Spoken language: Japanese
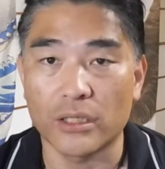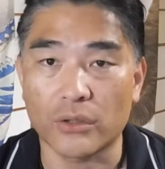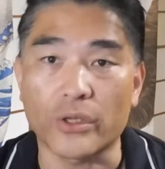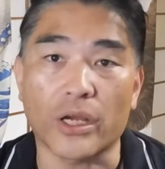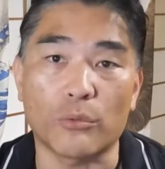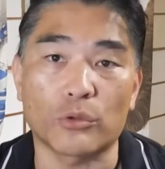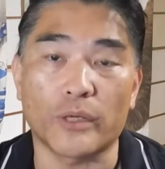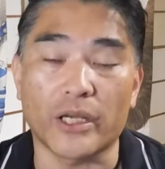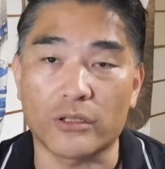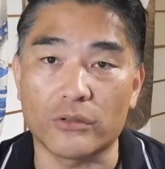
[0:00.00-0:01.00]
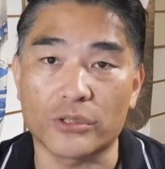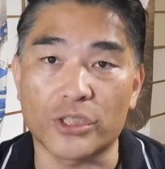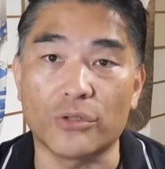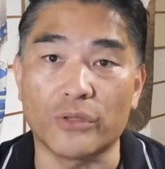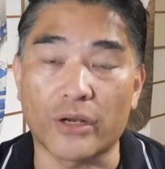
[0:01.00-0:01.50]
これから求められていく
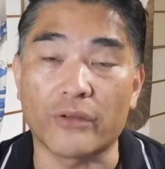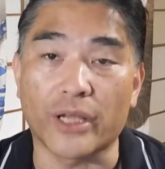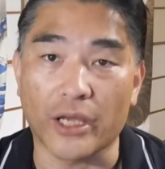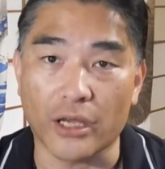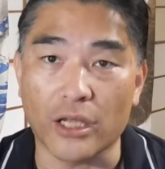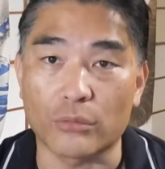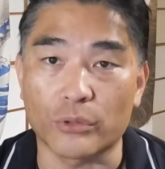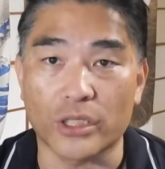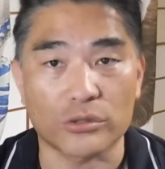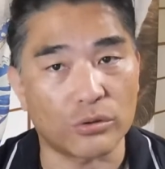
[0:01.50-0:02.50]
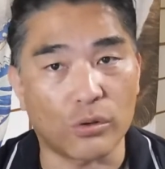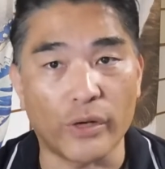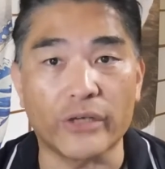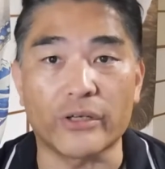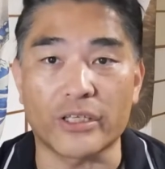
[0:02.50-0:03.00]
スキルになるんじゃないかなと思ったらちょっと
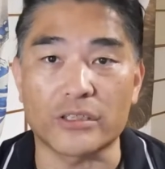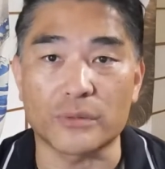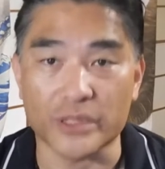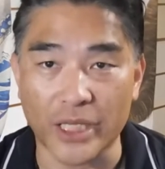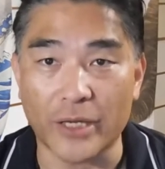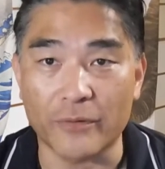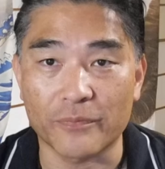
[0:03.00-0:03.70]
怖いような気がしますね